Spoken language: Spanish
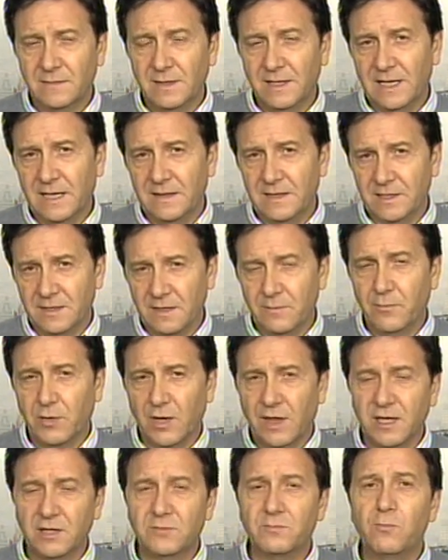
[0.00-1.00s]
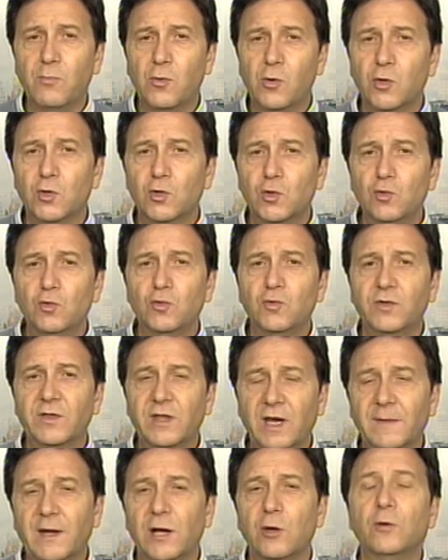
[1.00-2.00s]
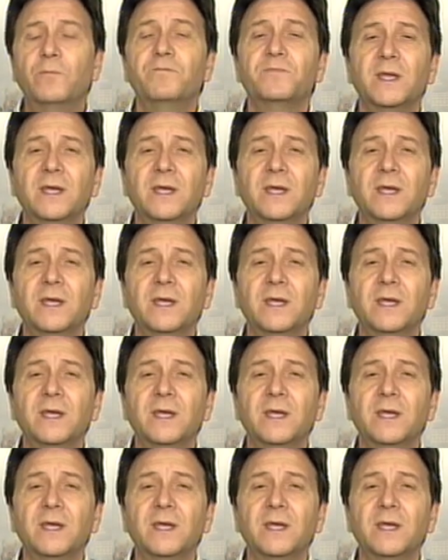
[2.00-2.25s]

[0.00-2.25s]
grandes temporadas por su trabajo.